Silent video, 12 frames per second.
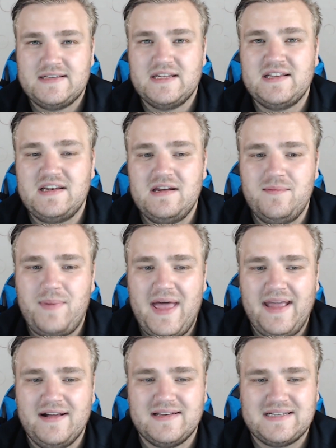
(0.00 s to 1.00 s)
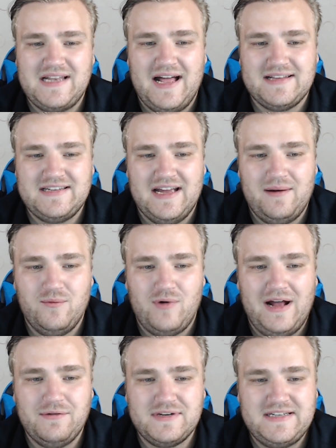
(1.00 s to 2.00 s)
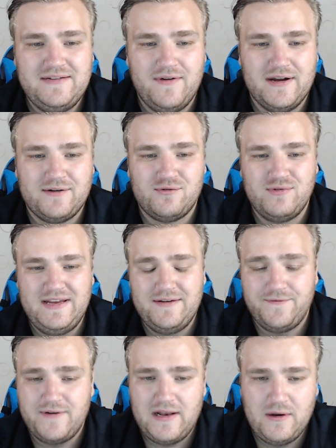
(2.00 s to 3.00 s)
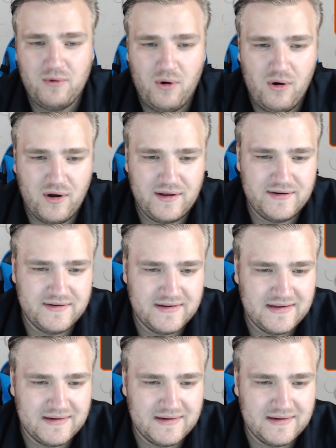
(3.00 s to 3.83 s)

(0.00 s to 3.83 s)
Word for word: Cincinnati Bengals, klar, sie haben Wide Receiver Green verloren.